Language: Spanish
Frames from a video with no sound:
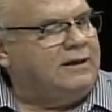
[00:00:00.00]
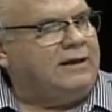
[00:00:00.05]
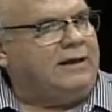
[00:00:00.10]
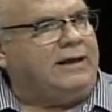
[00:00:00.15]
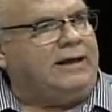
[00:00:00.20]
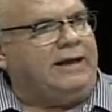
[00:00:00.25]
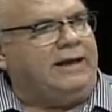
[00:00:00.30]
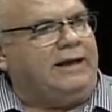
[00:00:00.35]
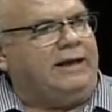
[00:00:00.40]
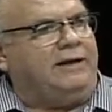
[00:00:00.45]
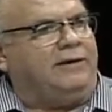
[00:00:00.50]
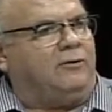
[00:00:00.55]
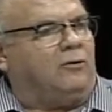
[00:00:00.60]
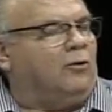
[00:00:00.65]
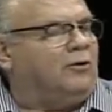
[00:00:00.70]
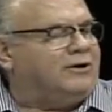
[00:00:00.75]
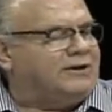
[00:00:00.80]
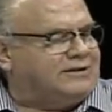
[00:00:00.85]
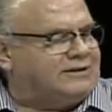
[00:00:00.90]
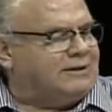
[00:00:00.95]
Eh,
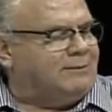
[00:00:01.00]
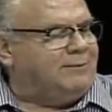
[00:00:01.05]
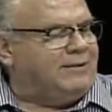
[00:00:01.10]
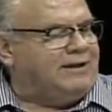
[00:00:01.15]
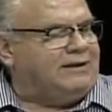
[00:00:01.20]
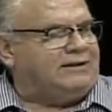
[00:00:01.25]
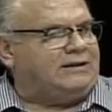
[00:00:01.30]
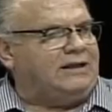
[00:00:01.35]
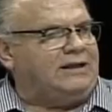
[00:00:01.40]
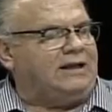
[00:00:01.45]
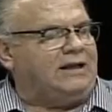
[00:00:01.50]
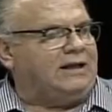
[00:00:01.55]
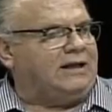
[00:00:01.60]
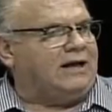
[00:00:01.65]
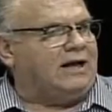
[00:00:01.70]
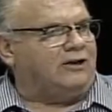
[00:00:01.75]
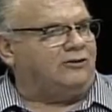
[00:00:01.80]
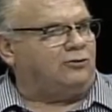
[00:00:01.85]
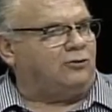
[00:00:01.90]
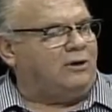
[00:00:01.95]
concretamente en el
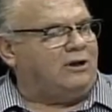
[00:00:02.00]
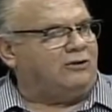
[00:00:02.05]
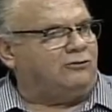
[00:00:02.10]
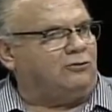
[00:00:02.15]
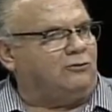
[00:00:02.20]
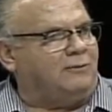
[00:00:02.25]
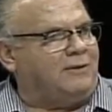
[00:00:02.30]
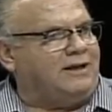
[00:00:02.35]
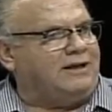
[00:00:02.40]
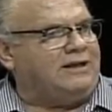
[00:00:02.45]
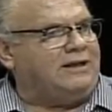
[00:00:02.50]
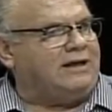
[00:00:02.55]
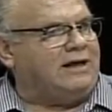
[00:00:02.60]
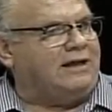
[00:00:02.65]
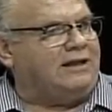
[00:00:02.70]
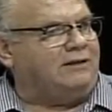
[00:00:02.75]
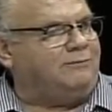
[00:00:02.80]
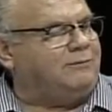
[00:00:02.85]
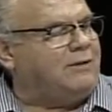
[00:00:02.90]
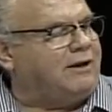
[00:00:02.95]
caso de las
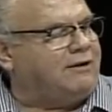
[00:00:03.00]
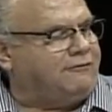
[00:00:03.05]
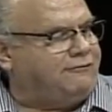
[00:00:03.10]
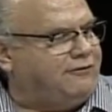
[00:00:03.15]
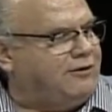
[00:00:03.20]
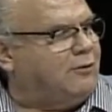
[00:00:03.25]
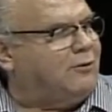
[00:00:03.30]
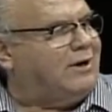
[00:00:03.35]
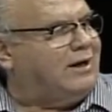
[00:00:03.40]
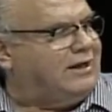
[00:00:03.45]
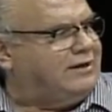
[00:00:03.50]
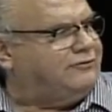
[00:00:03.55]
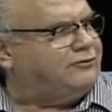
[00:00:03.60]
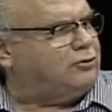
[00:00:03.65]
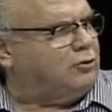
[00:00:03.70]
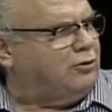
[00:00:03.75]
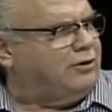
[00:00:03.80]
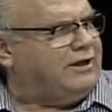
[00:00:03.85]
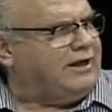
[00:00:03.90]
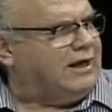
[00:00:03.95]
humanidades me refiero a la
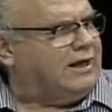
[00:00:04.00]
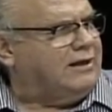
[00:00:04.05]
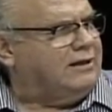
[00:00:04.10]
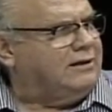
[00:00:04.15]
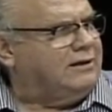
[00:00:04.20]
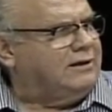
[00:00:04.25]
historia,